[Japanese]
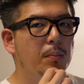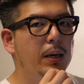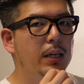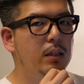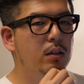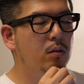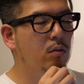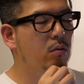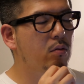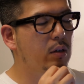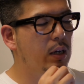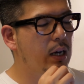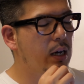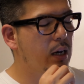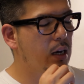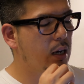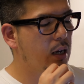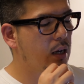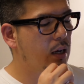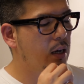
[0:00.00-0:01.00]
マット
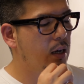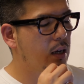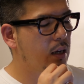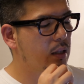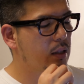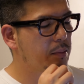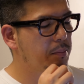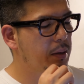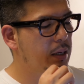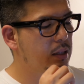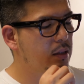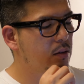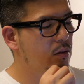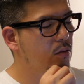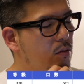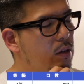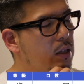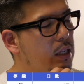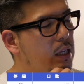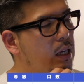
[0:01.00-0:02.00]
が、
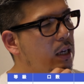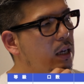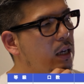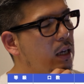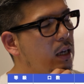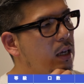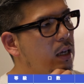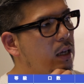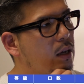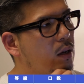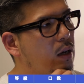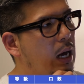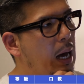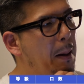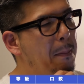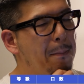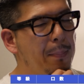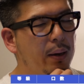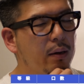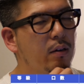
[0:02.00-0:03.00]
マットがね、
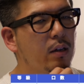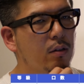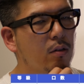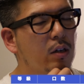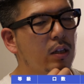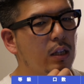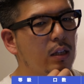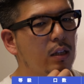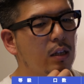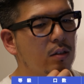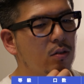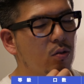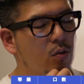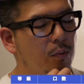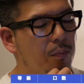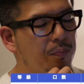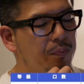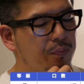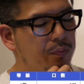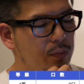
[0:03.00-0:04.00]
はっぴゃくえんとかだったんですよ。
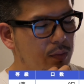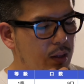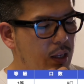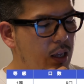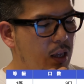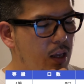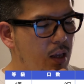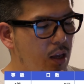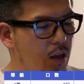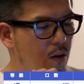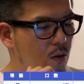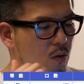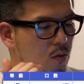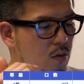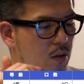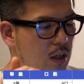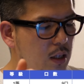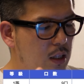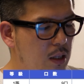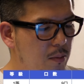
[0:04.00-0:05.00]
で、こ
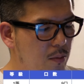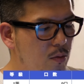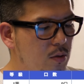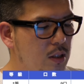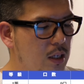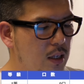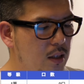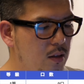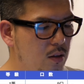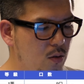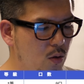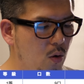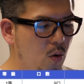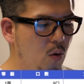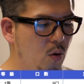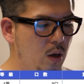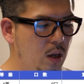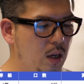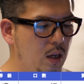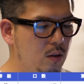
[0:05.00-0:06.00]
の方もさん
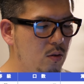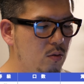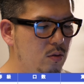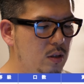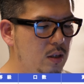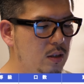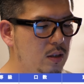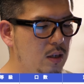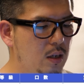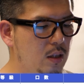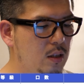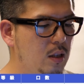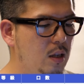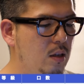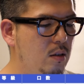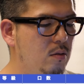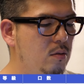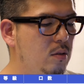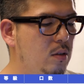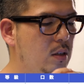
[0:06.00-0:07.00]
等、えー、当選され
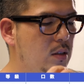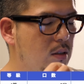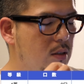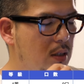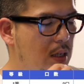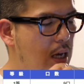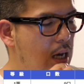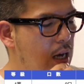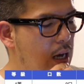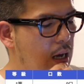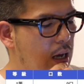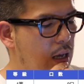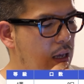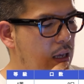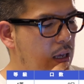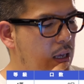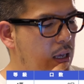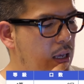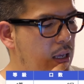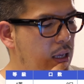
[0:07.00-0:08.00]
ているんですが、
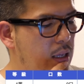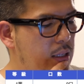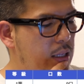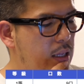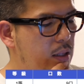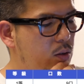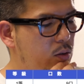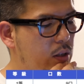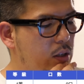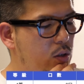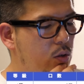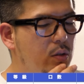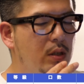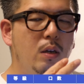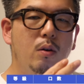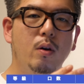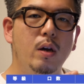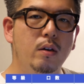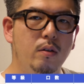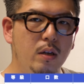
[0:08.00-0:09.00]
えー、さん等できゅうせ
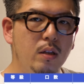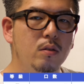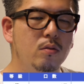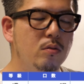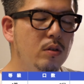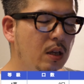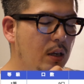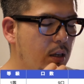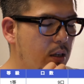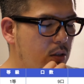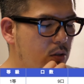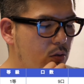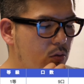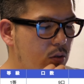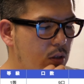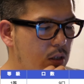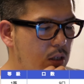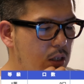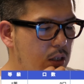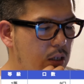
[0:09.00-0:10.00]
んごひゃくえんというね、非常
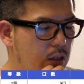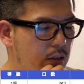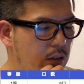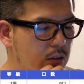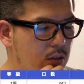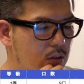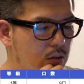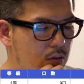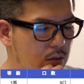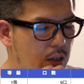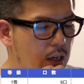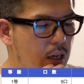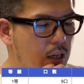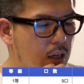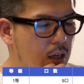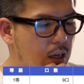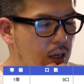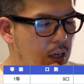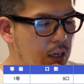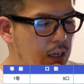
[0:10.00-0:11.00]
に金額が少な
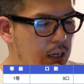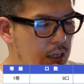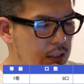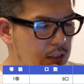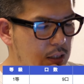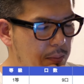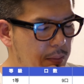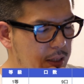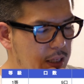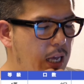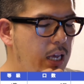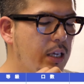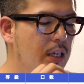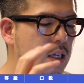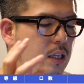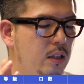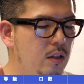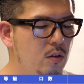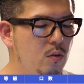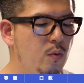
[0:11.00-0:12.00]
い感じで、まあ、大
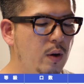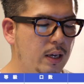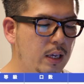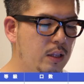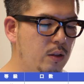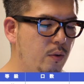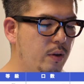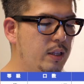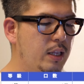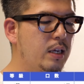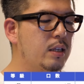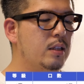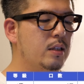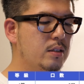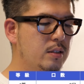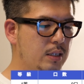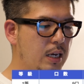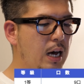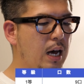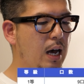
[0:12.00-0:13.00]
金というわけではないんで
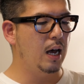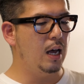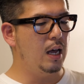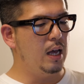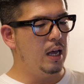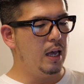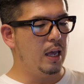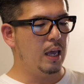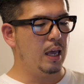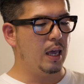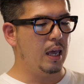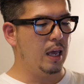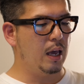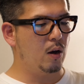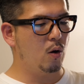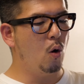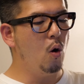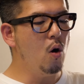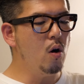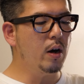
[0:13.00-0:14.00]
すが、
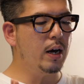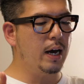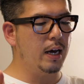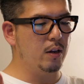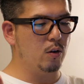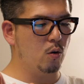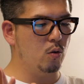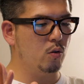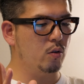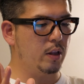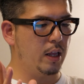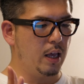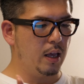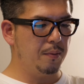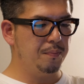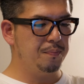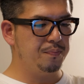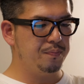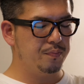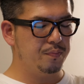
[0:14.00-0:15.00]
えー、今回のこのね、
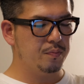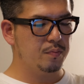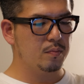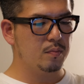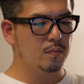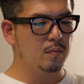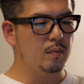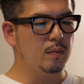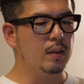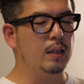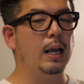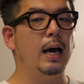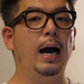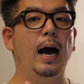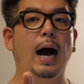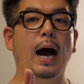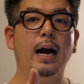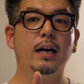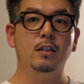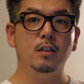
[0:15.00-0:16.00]

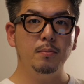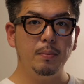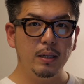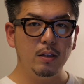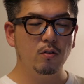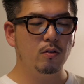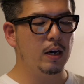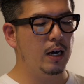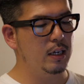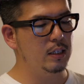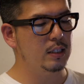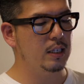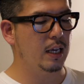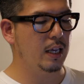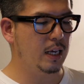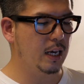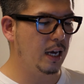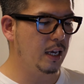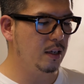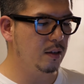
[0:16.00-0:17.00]
悪魔の開
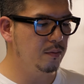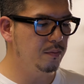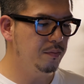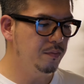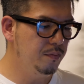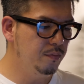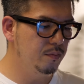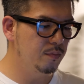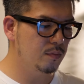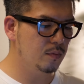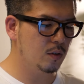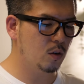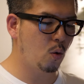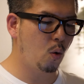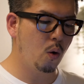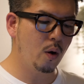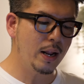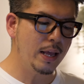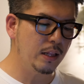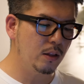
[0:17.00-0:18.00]
催会、
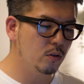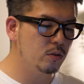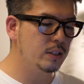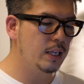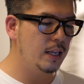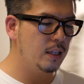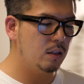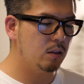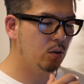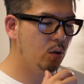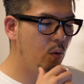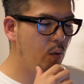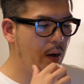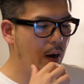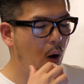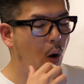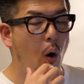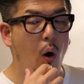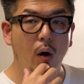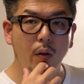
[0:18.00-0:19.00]
これのさん等は
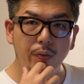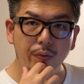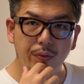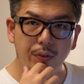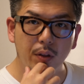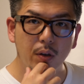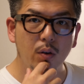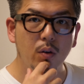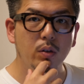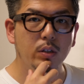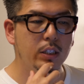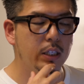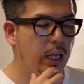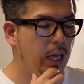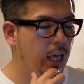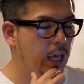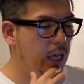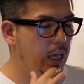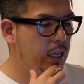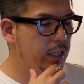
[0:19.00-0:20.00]
本当に
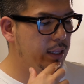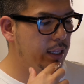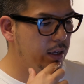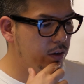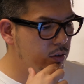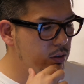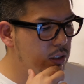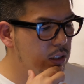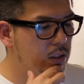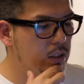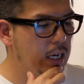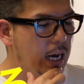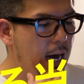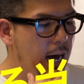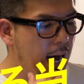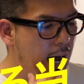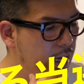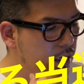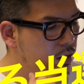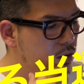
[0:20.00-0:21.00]
ね、値打ちが
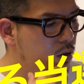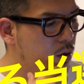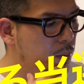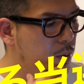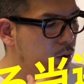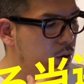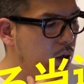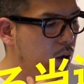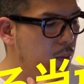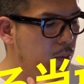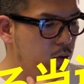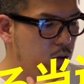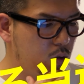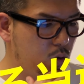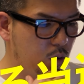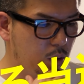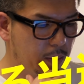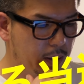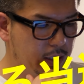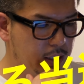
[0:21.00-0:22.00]
あると僕は思って
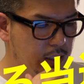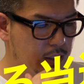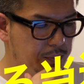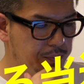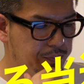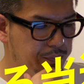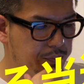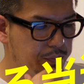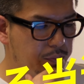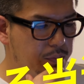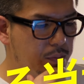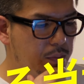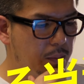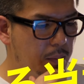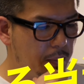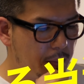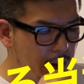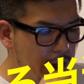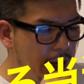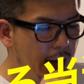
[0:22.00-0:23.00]
おります。
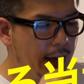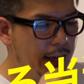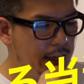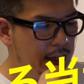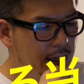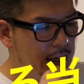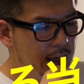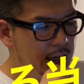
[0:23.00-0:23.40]
はい。